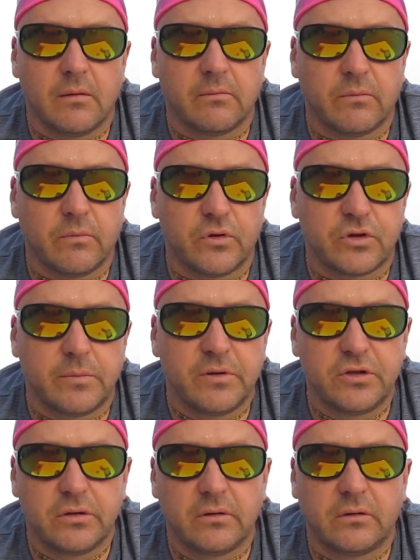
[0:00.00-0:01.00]
Może
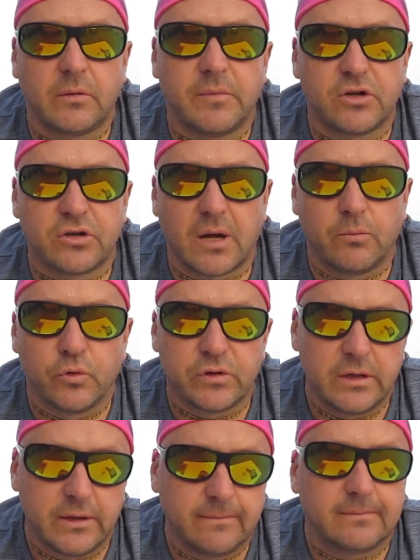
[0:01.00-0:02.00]
być domieszka
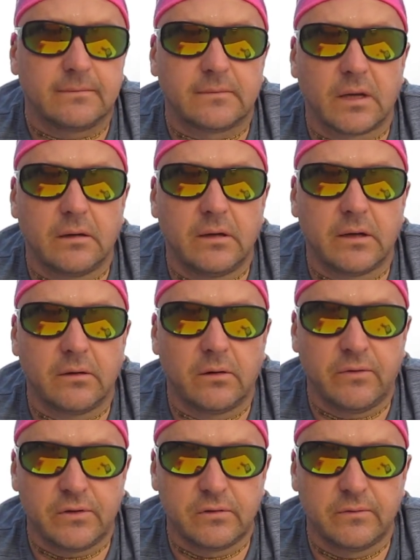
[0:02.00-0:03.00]
musli, jak
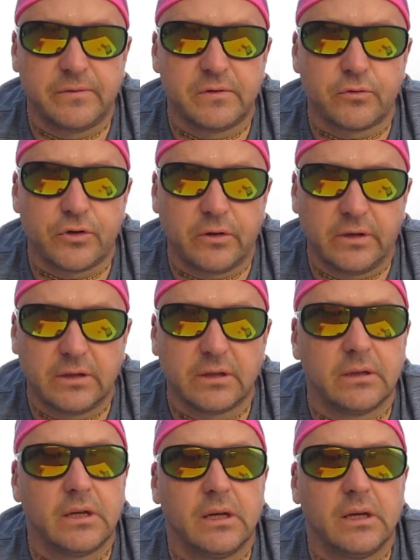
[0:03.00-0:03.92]
owoców suszonych,